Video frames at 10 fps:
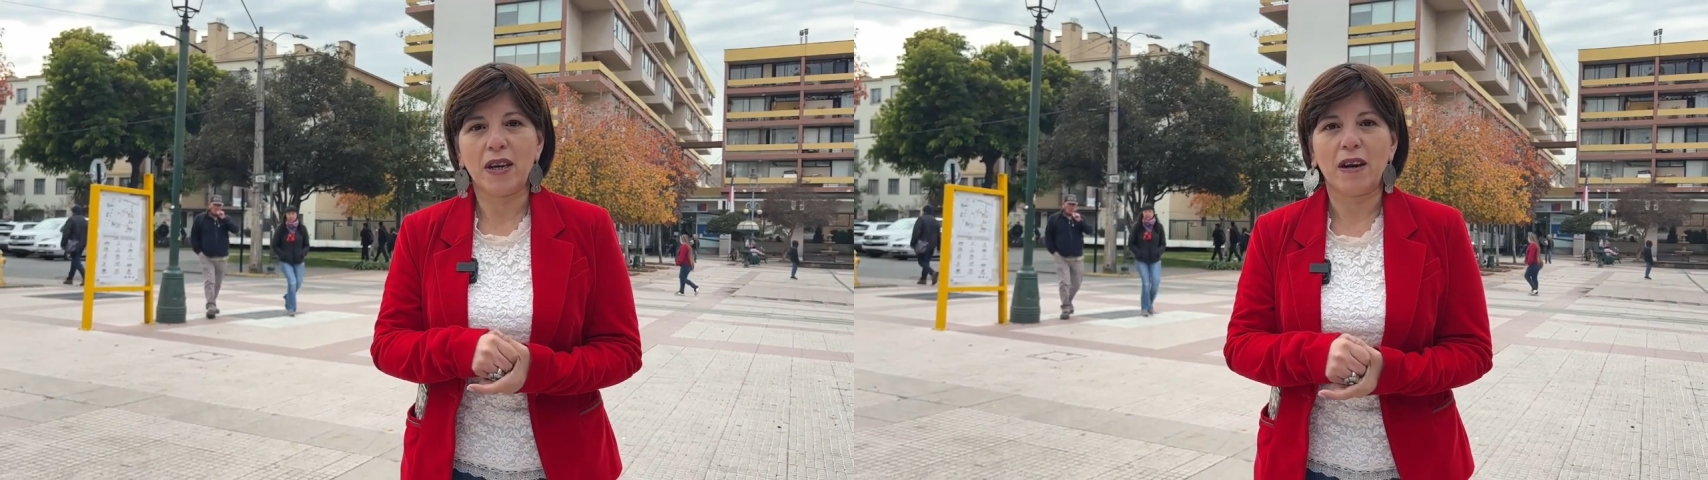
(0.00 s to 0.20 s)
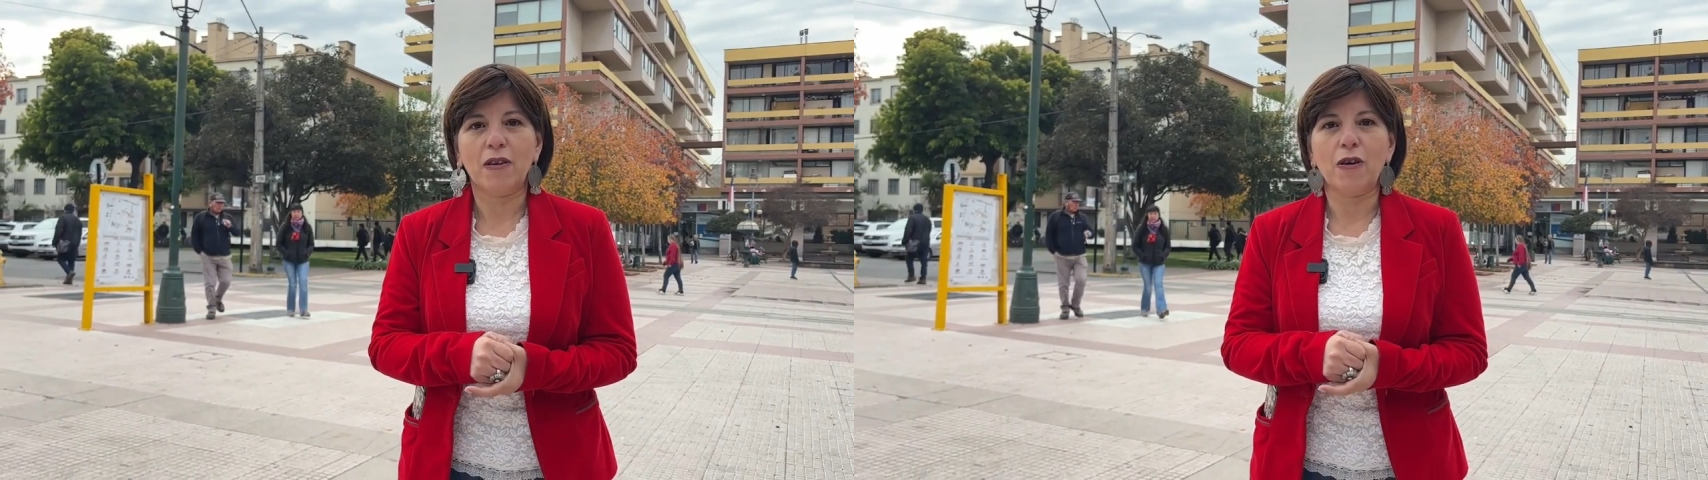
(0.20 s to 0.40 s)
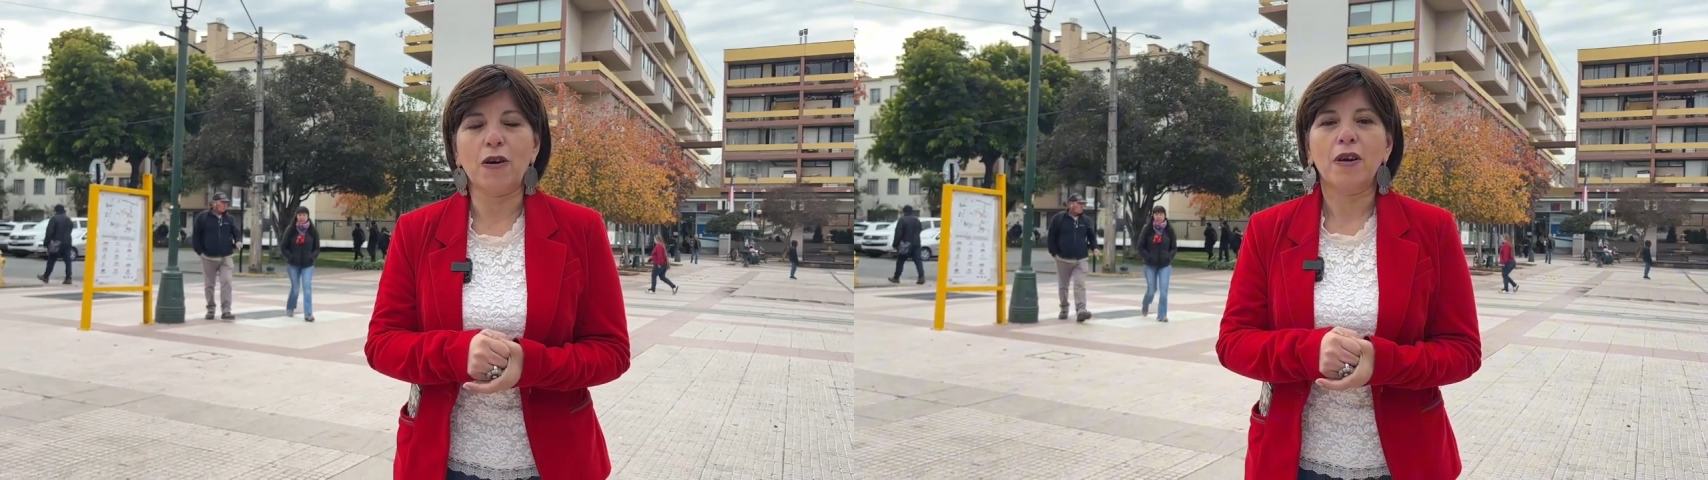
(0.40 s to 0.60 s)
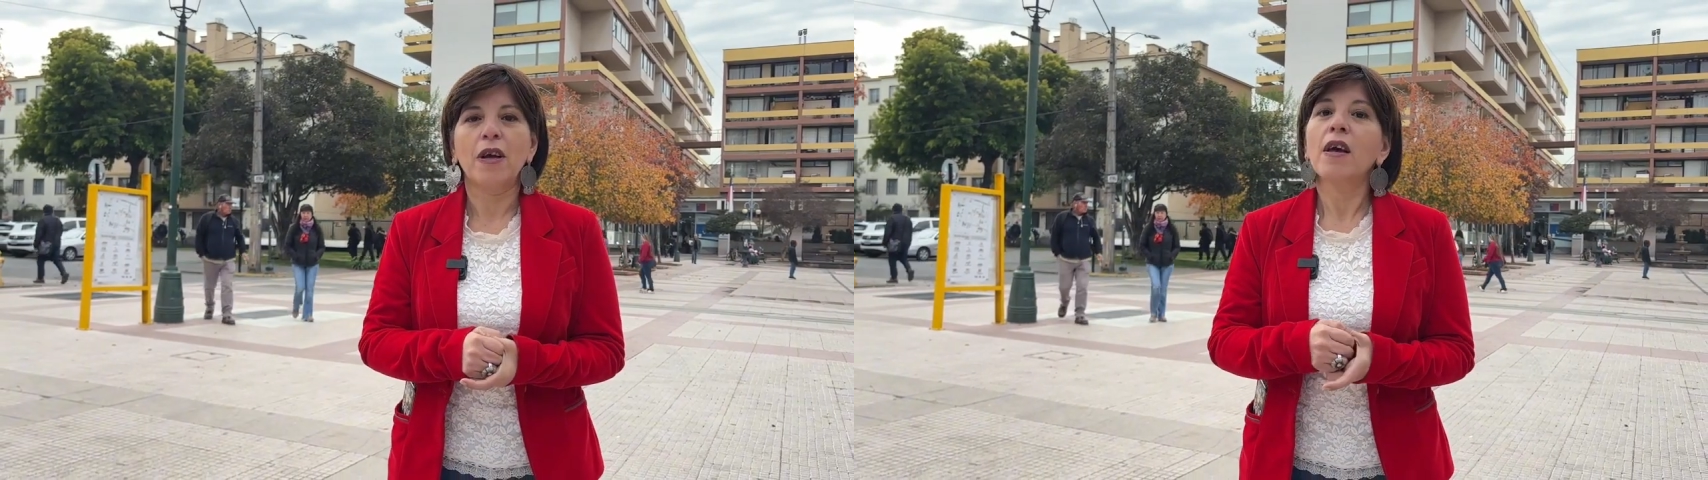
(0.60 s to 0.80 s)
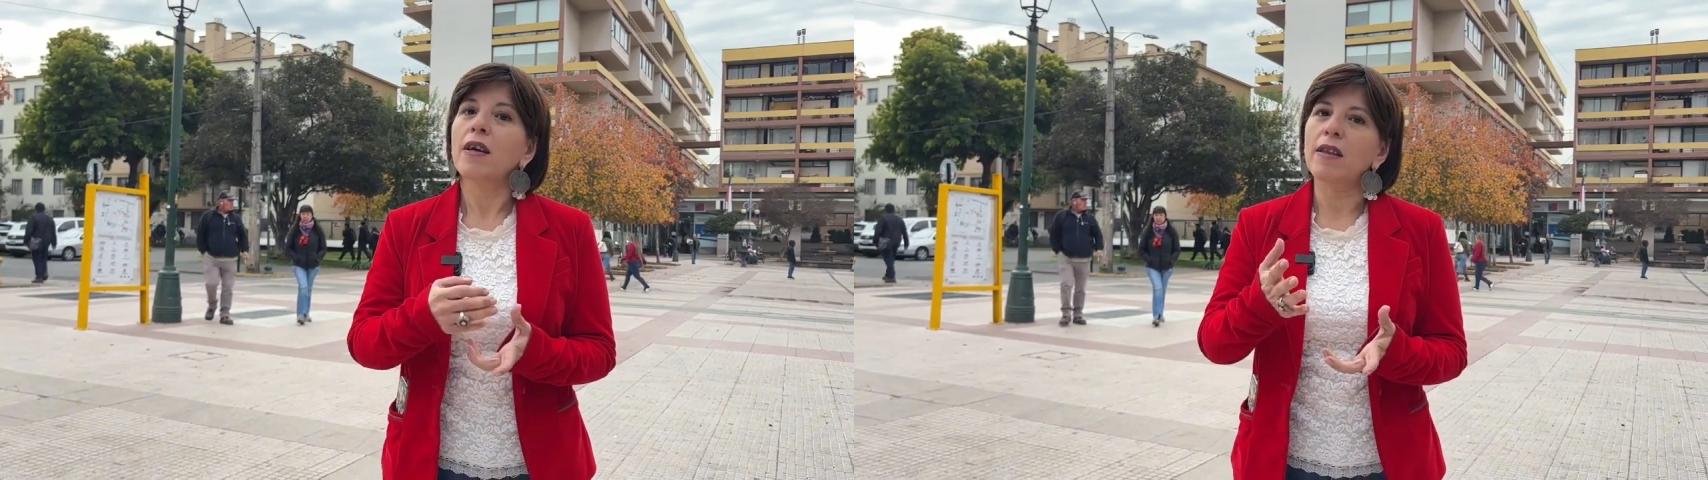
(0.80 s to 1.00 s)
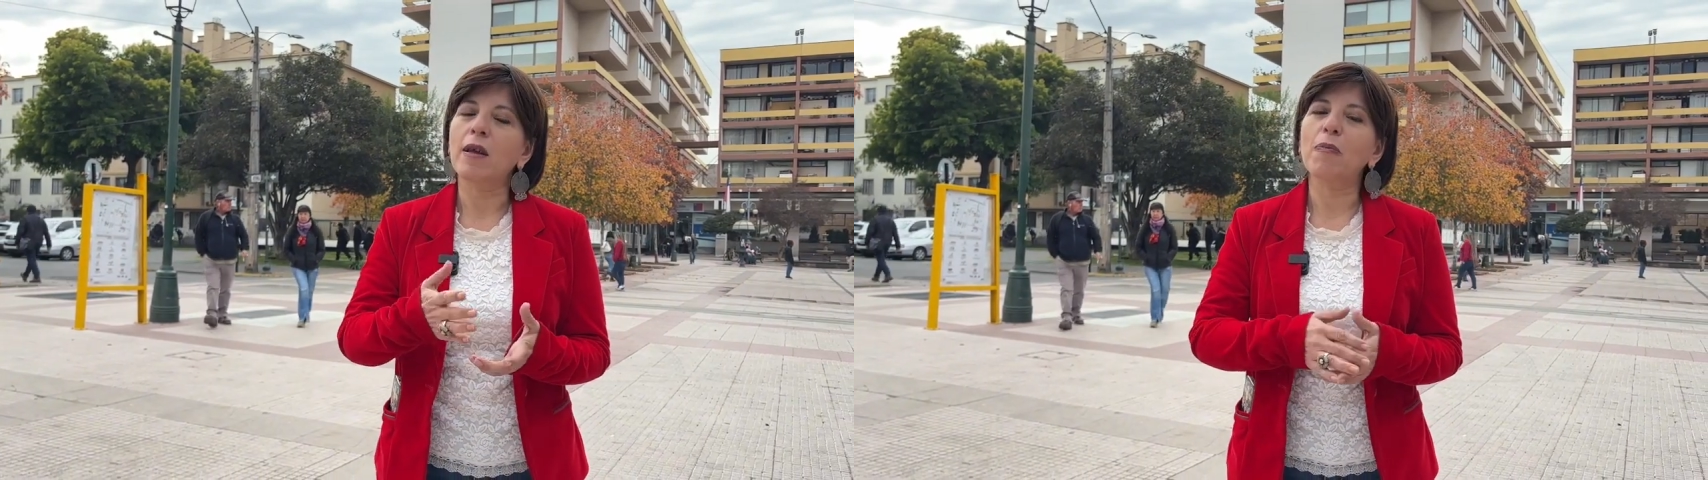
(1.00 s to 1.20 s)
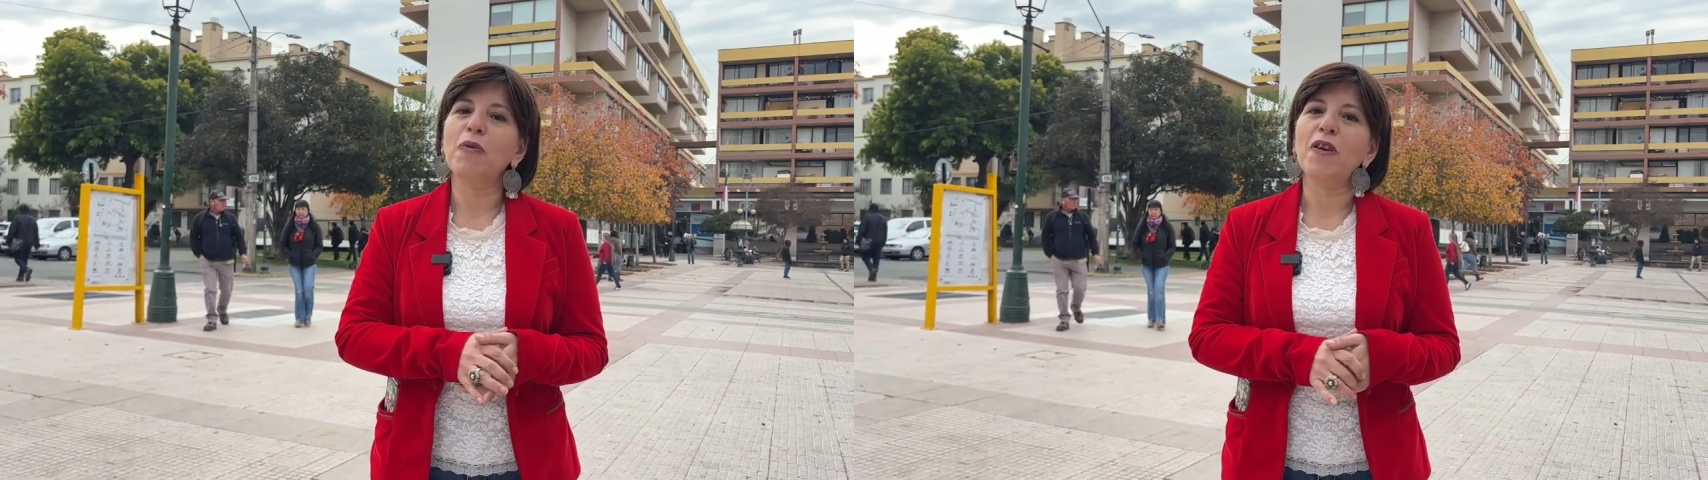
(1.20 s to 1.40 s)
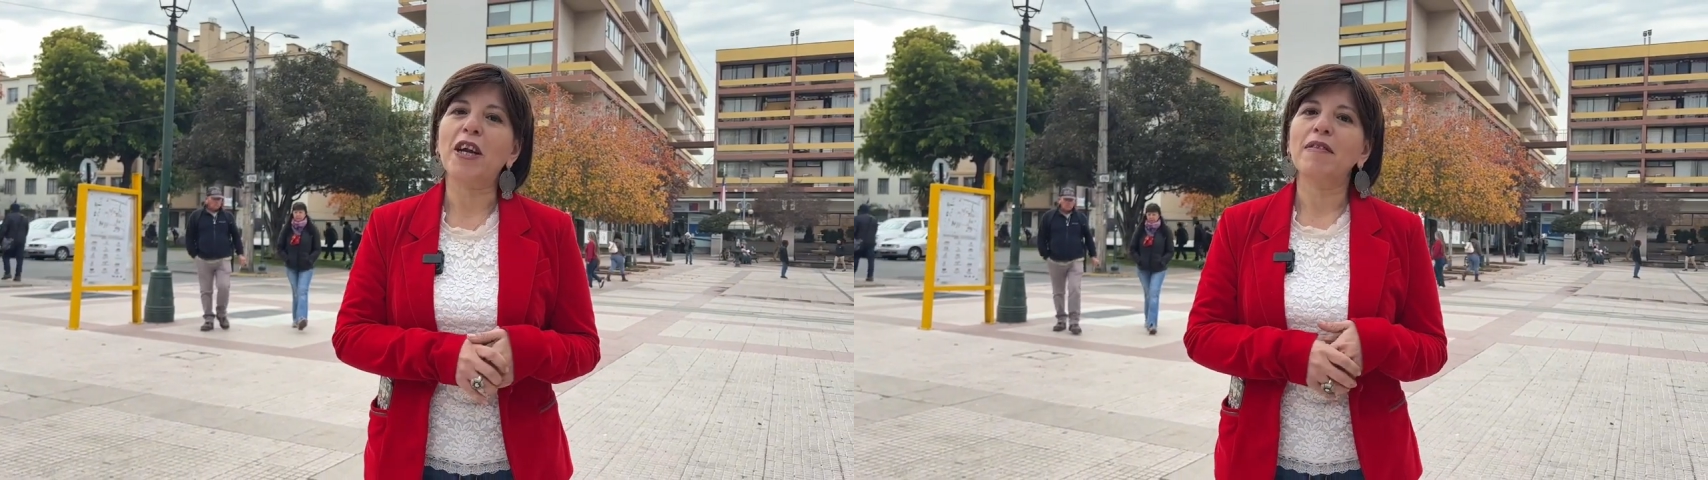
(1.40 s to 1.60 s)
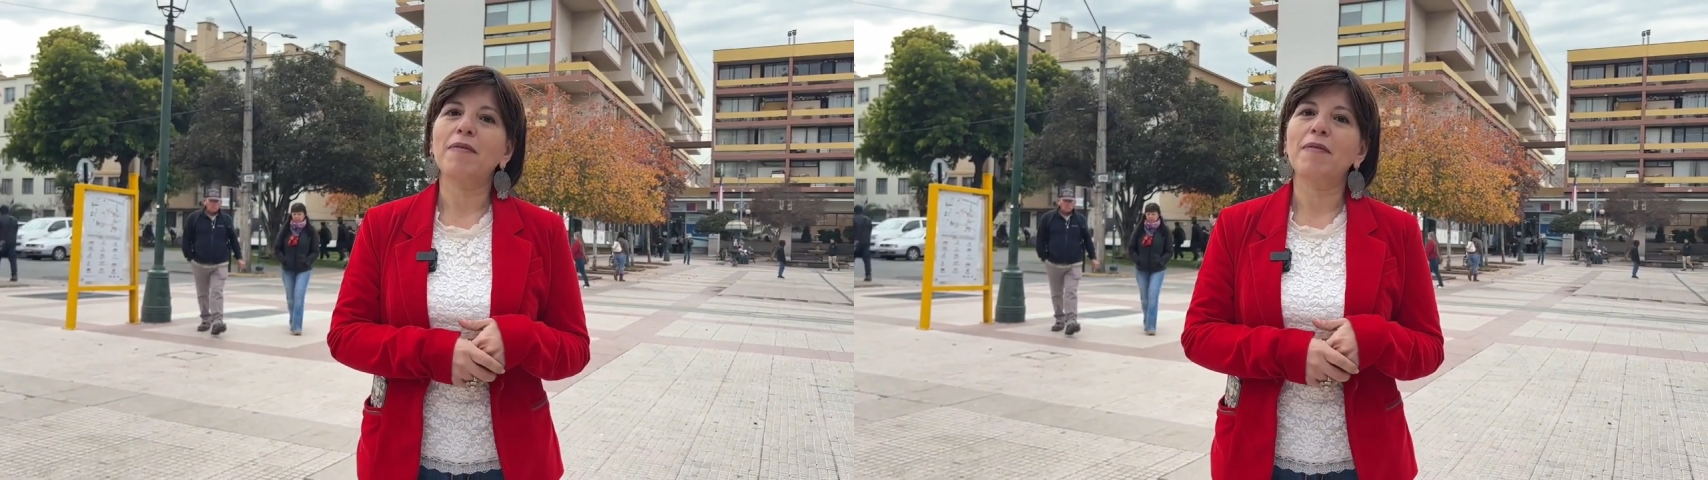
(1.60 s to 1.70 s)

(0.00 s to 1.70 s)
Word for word: región. Que estén muy bien.